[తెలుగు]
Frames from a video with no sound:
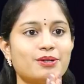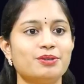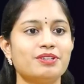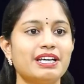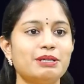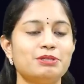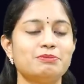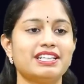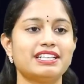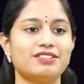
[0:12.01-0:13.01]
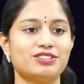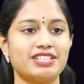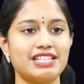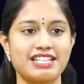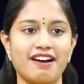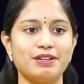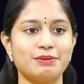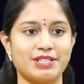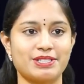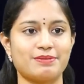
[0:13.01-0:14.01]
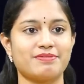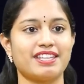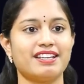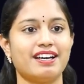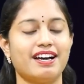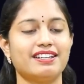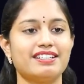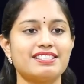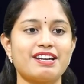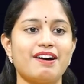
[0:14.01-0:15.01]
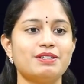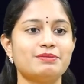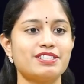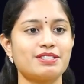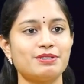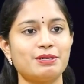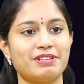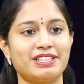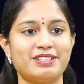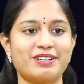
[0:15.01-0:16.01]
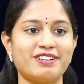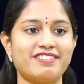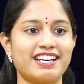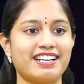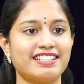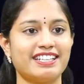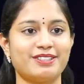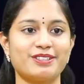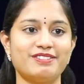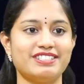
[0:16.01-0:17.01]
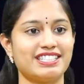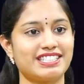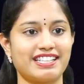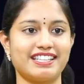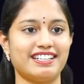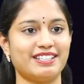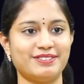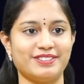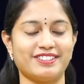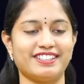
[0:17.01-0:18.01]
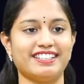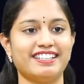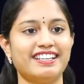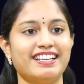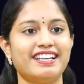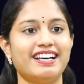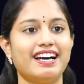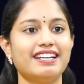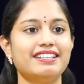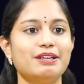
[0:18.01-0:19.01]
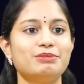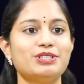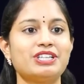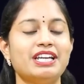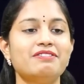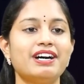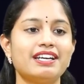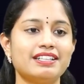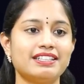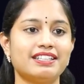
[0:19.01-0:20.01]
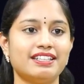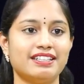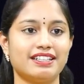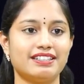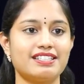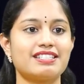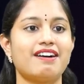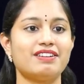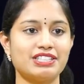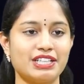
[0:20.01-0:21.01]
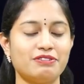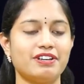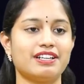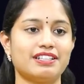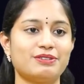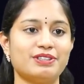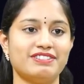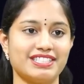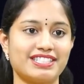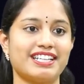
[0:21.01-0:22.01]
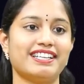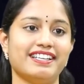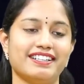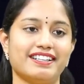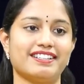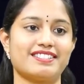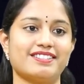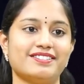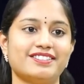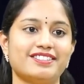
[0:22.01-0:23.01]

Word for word: గురుగారు ఇప్పుడు మనకి వచ్చేది శ్రావణ మాసం అంటే శ్రావణ మాసంలో ప్రతి ఒక్క వారానికి ఏదో ఒక విశిష్టత అనేది ఉంటుంది అంటే ఇప్పుడు శనివారానికి అంటే శ్రావణ శనివారానికి ఉన్న విశిష్టత ఏంటండి అసలు